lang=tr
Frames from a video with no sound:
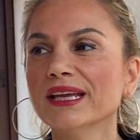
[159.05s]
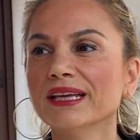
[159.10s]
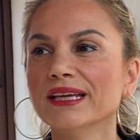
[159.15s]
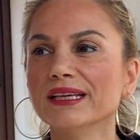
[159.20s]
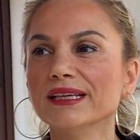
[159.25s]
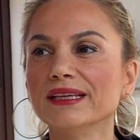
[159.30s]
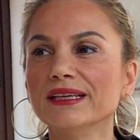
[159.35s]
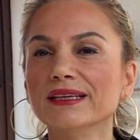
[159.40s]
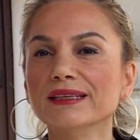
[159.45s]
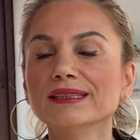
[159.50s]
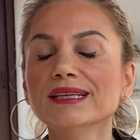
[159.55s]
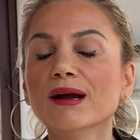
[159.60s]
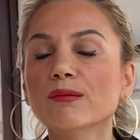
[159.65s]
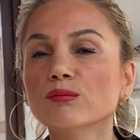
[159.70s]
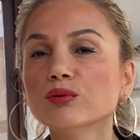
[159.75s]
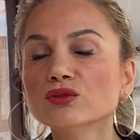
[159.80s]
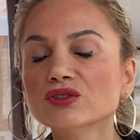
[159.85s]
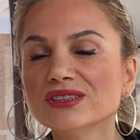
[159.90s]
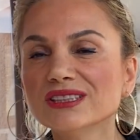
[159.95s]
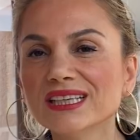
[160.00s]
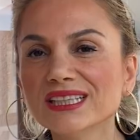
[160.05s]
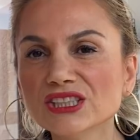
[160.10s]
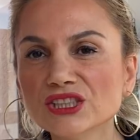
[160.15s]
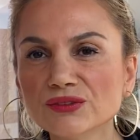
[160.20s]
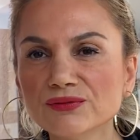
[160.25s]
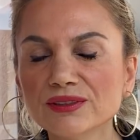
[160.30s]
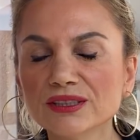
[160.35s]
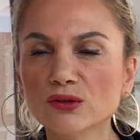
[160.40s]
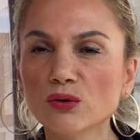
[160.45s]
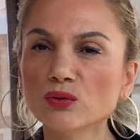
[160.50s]
Ee, yani bu
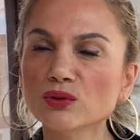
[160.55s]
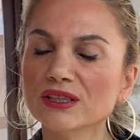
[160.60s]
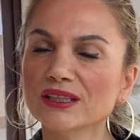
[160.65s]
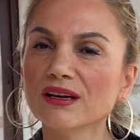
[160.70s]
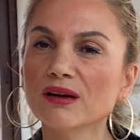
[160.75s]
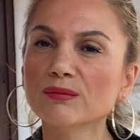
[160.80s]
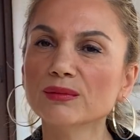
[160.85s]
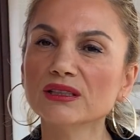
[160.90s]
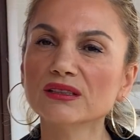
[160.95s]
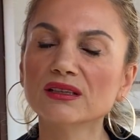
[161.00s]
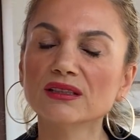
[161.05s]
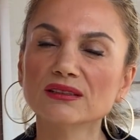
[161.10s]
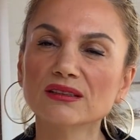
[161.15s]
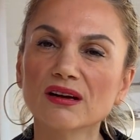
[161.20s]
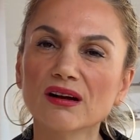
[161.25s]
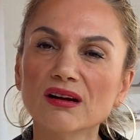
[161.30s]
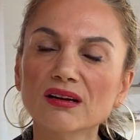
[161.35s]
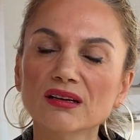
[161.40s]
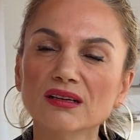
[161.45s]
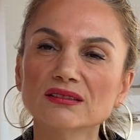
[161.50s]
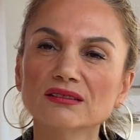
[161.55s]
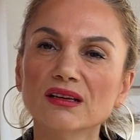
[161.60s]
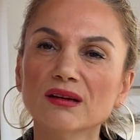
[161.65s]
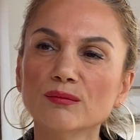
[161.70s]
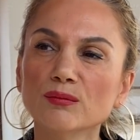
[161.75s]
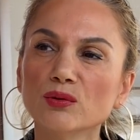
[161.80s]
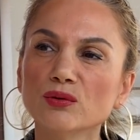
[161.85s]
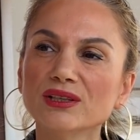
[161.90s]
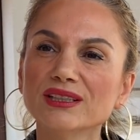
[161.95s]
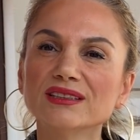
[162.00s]
teşvik olayı Amerika'da
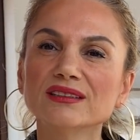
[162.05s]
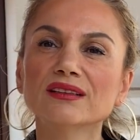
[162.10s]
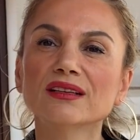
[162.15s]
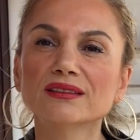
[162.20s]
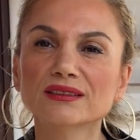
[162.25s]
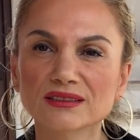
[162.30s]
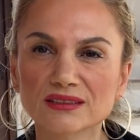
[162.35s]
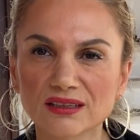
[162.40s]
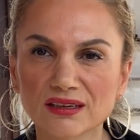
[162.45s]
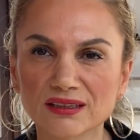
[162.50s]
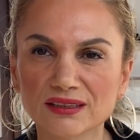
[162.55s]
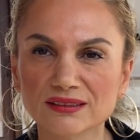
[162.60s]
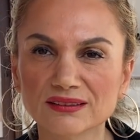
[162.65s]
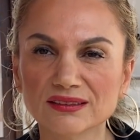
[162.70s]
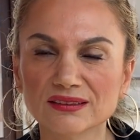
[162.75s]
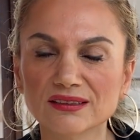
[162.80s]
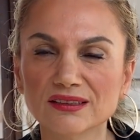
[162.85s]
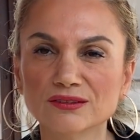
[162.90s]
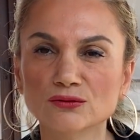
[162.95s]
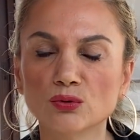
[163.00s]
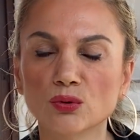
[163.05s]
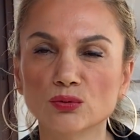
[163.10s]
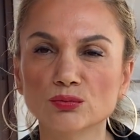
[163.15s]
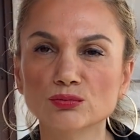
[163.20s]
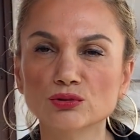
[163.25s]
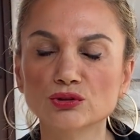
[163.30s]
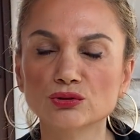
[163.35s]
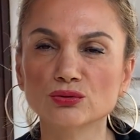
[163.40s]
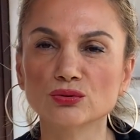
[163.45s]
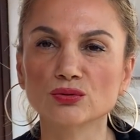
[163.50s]
hakikaten böyle yılan hikayesine
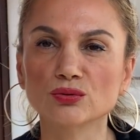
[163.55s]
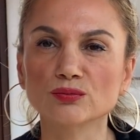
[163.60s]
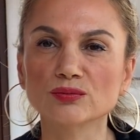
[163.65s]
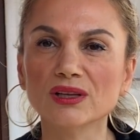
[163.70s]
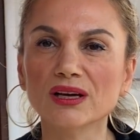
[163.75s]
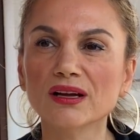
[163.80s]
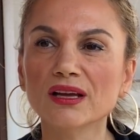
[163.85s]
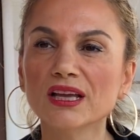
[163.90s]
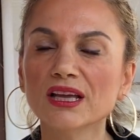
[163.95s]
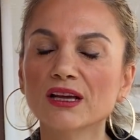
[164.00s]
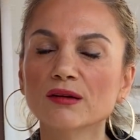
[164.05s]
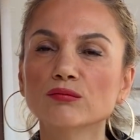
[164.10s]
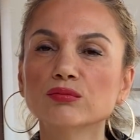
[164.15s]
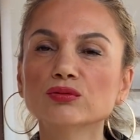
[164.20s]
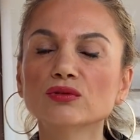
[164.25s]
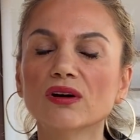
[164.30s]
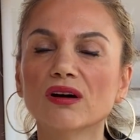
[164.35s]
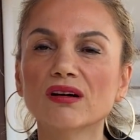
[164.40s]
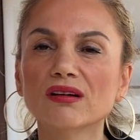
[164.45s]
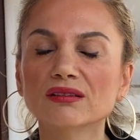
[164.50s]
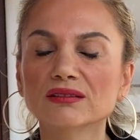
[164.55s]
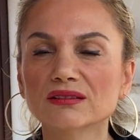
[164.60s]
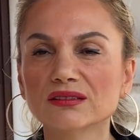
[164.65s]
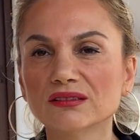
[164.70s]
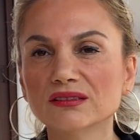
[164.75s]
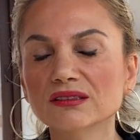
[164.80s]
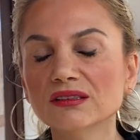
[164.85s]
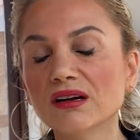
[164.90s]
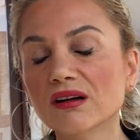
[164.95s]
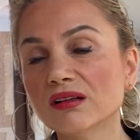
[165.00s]
dönmüş durumda. Bu da
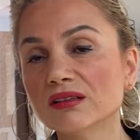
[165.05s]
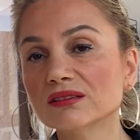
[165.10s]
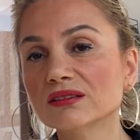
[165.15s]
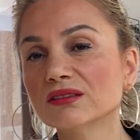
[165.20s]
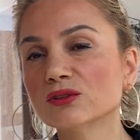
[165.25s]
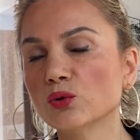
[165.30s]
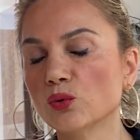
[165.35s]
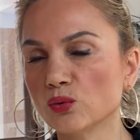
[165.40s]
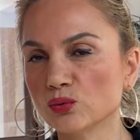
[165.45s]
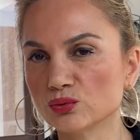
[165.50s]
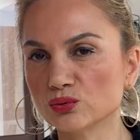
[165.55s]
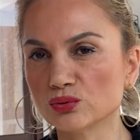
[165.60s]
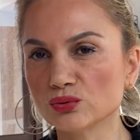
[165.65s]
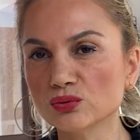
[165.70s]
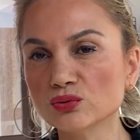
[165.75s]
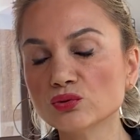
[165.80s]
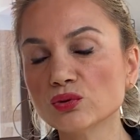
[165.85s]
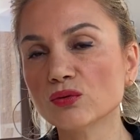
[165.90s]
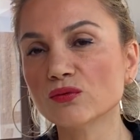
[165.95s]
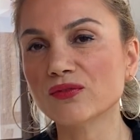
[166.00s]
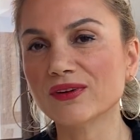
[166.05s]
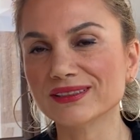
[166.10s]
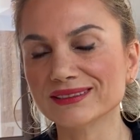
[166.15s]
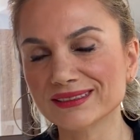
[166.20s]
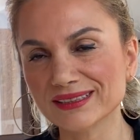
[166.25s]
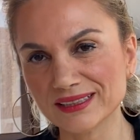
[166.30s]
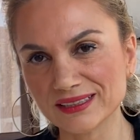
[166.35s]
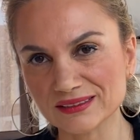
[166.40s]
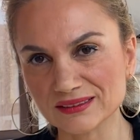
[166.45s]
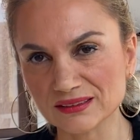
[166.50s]
altını, altın onsunu çok
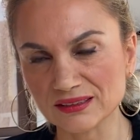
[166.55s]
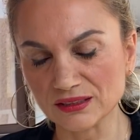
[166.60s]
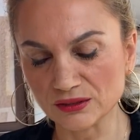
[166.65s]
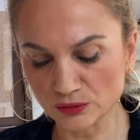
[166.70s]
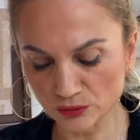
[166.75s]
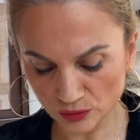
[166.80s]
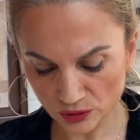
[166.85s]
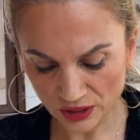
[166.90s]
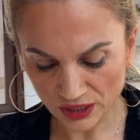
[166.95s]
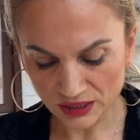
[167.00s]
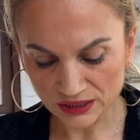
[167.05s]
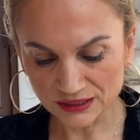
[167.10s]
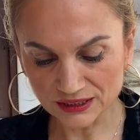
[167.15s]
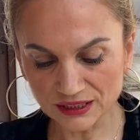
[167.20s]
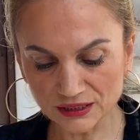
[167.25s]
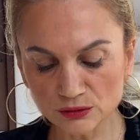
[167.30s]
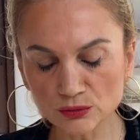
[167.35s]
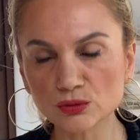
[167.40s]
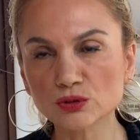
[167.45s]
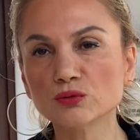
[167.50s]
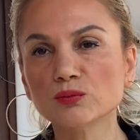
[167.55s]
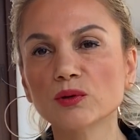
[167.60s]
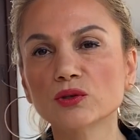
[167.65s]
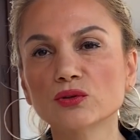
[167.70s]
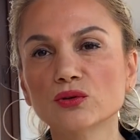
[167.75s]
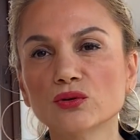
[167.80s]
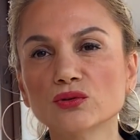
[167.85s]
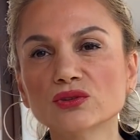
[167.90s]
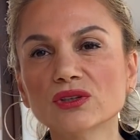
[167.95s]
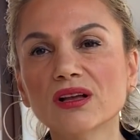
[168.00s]
fazla etkiliyor. Geliyoruz
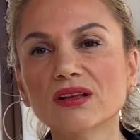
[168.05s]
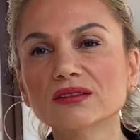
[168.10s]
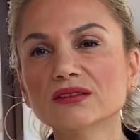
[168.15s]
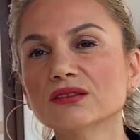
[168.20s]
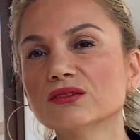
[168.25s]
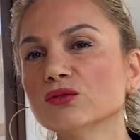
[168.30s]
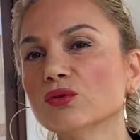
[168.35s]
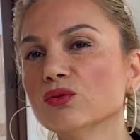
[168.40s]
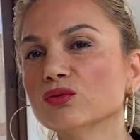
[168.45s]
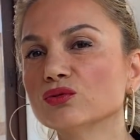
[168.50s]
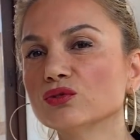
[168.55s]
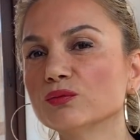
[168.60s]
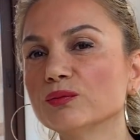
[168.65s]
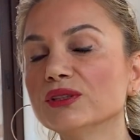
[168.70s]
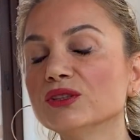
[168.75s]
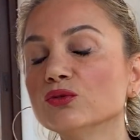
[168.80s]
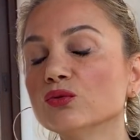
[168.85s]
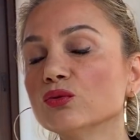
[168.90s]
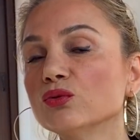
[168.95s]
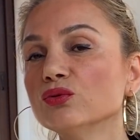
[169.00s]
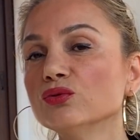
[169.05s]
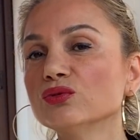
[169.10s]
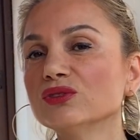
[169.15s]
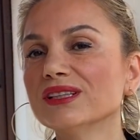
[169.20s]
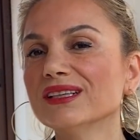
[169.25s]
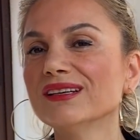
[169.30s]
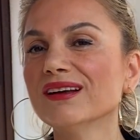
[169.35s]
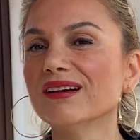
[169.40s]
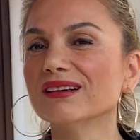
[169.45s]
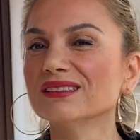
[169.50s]
bakıyoruz altın onsu
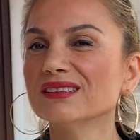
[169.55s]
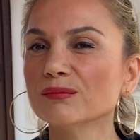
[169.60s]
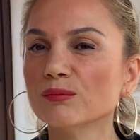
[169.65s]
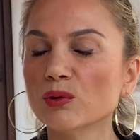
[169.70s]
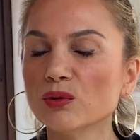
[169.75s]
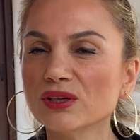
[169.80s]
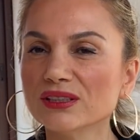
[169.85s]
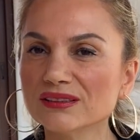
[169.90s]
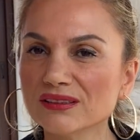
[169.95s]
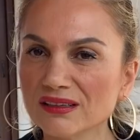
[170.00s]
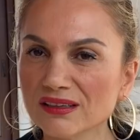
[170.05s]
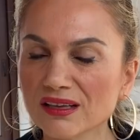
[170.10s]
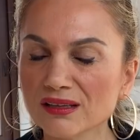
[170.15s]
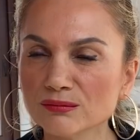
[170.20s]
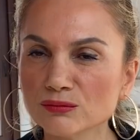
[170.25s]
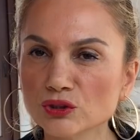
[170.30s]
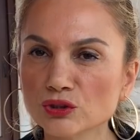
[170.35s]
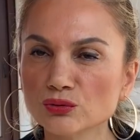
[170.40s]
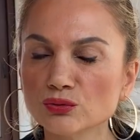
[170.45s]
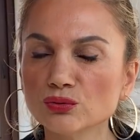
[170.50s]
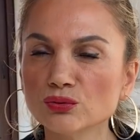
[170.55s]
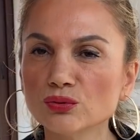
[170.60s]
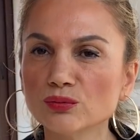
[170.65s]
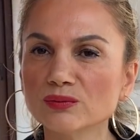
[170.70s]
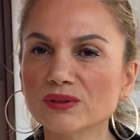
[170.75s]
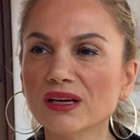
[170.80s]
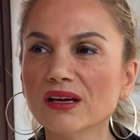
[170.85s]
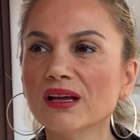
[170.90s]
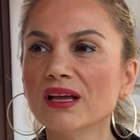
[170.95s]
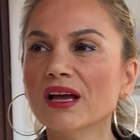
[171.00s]
1900'lere artık böyle dayanmış
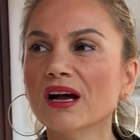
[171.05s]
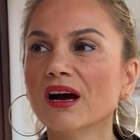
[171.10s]
durumda.